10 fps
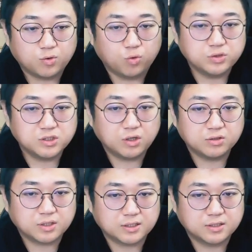그
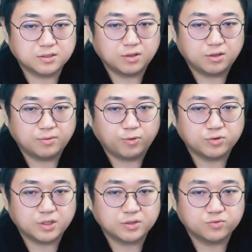오디션 같은 거
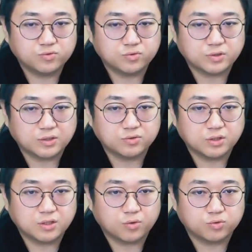볼 때도 나도
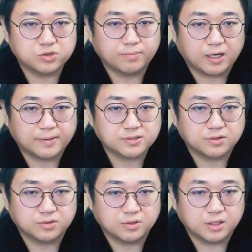옛날에 오디션 많이
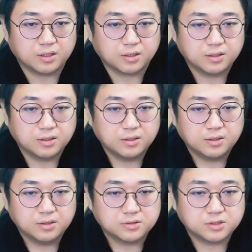봤었는데
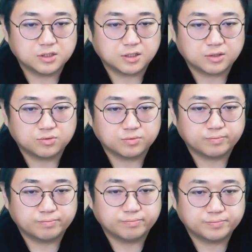진짜 나도
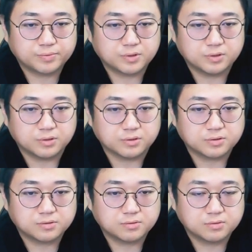그
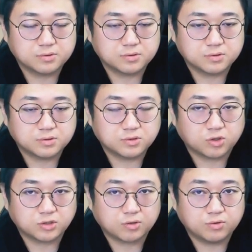
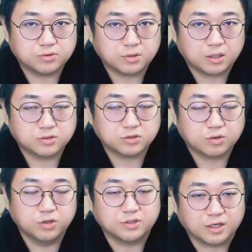저작권 아
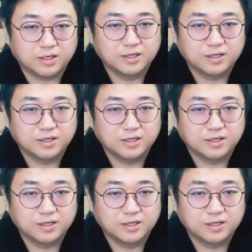저작권이래